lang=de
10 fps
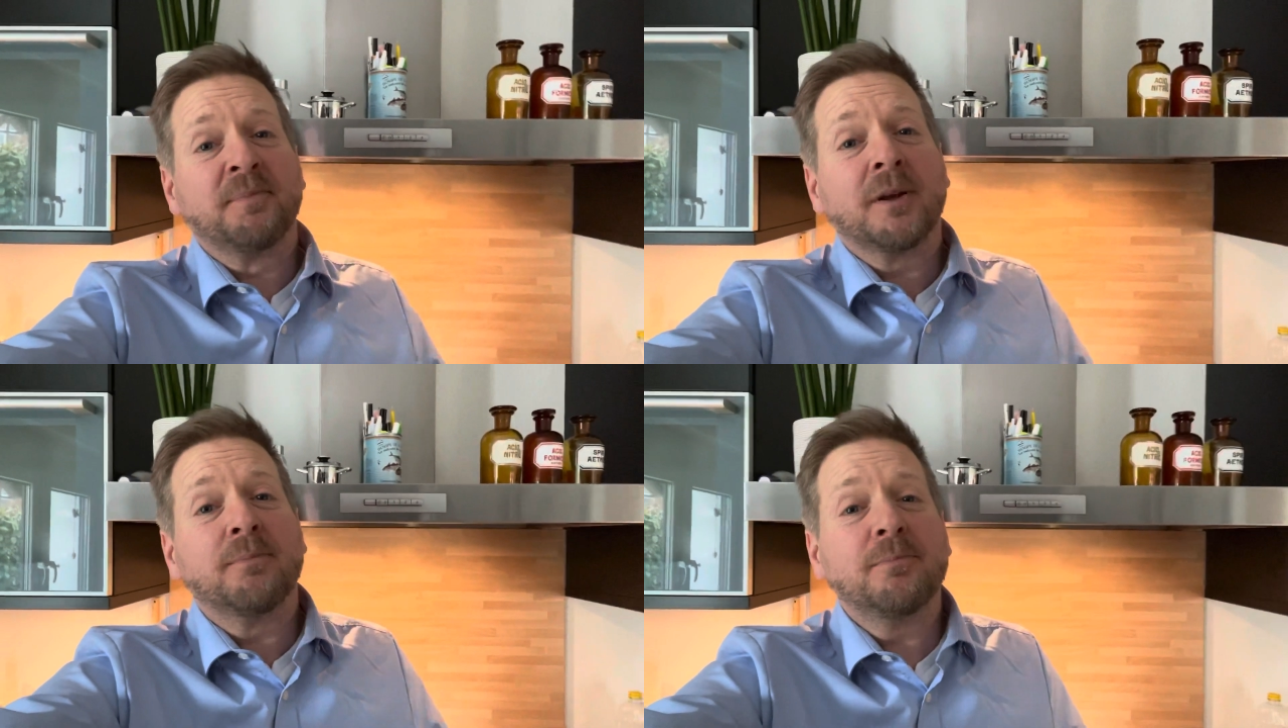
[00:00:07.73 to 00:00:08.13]

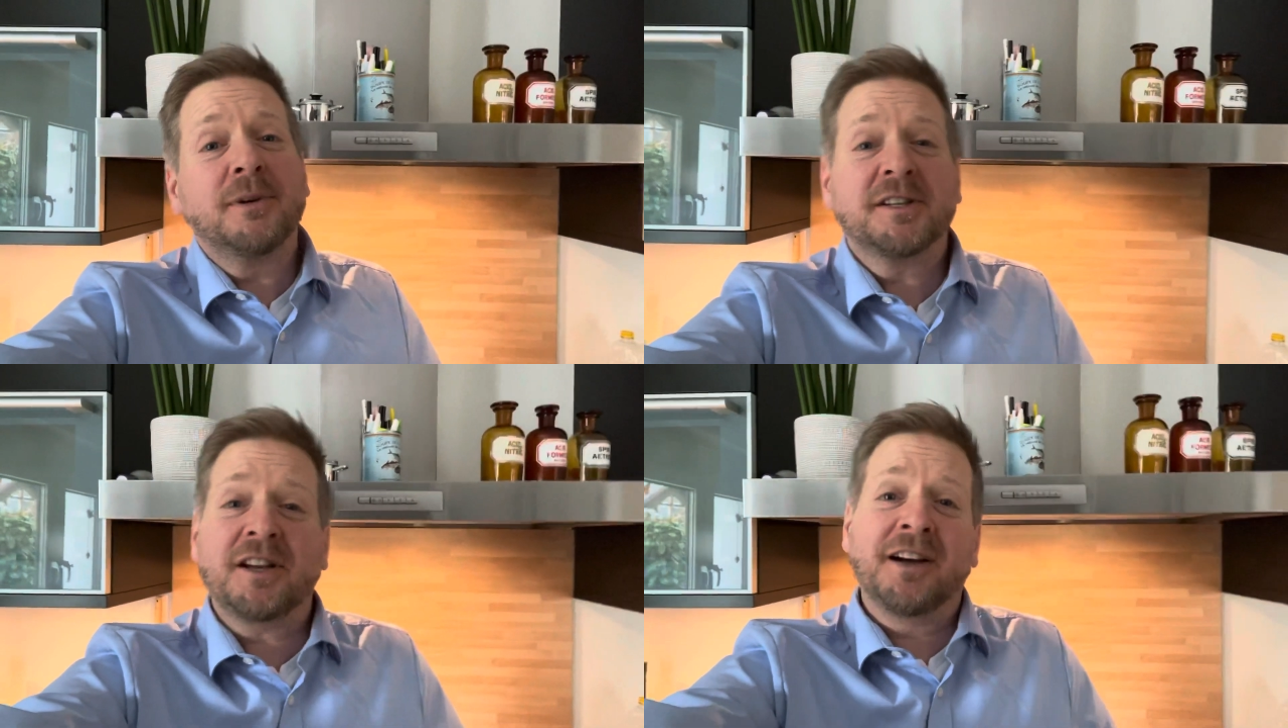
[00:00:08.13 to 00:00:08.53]

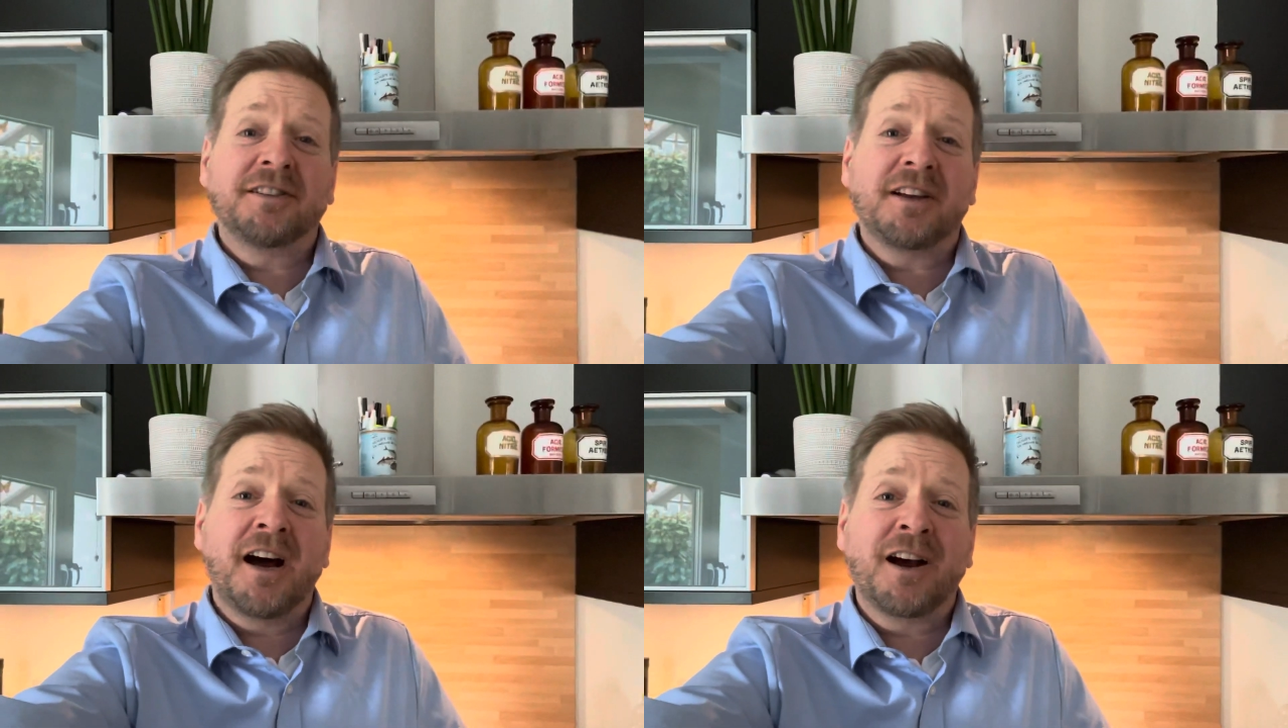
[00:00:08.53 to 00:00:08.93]
Mir ist
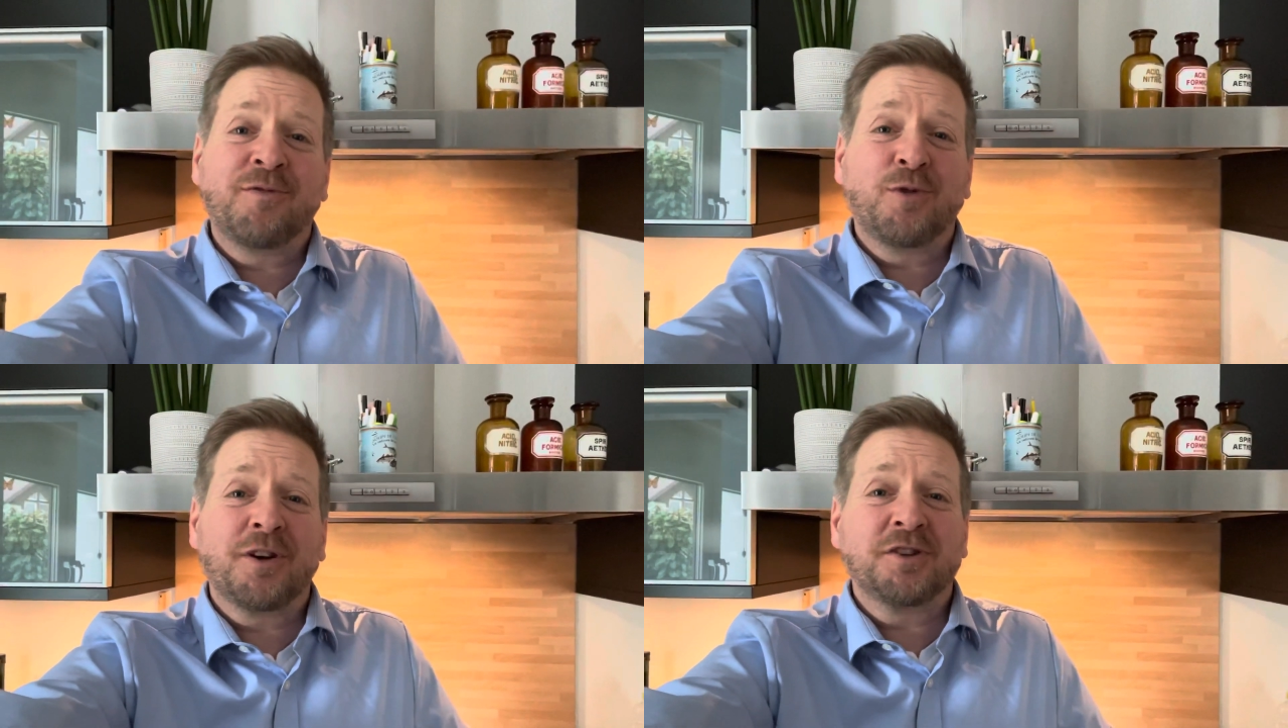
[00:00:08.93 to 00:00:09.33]
angetragen
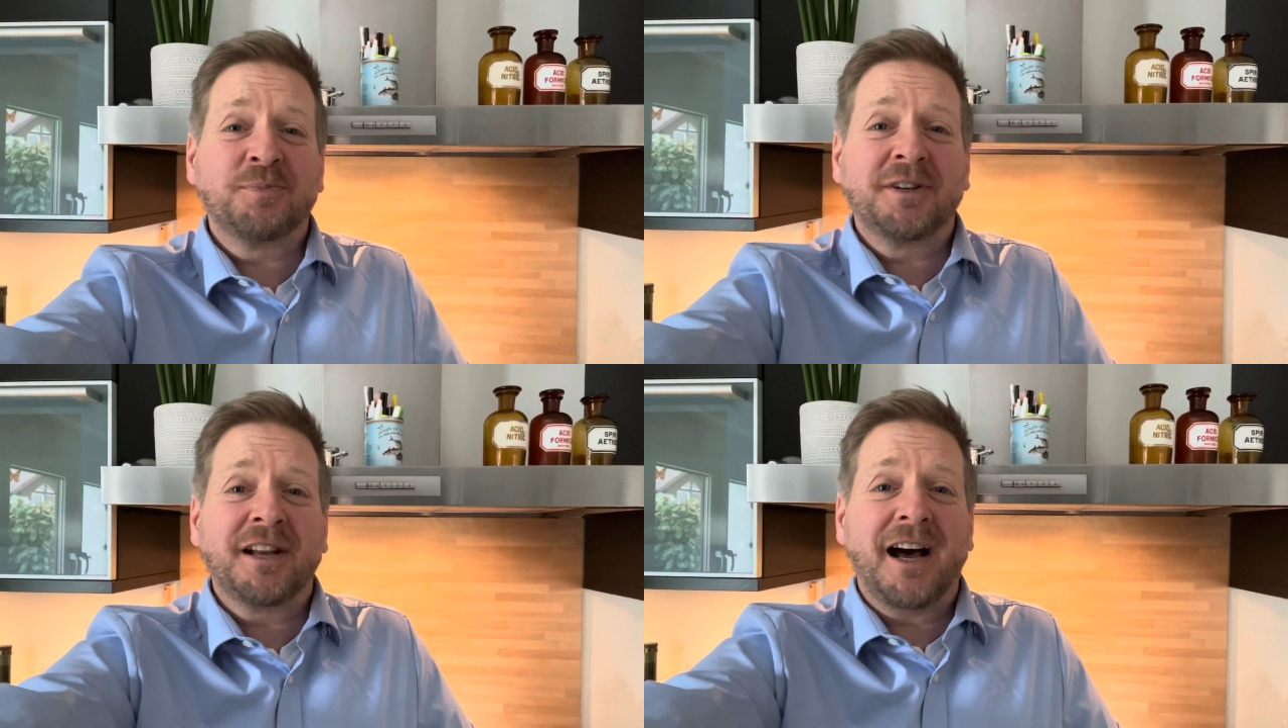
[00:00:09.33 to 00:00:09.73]
worden, dass es
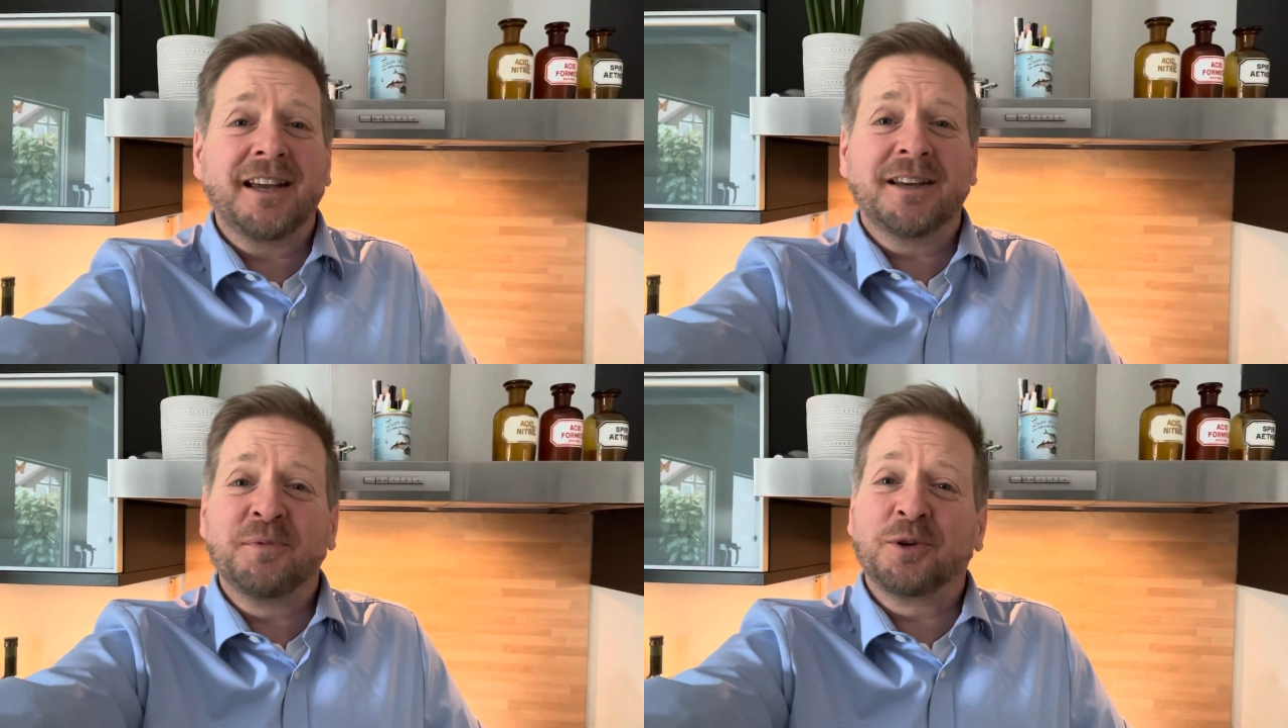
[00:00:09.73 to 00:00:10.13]
mit den Eiern immer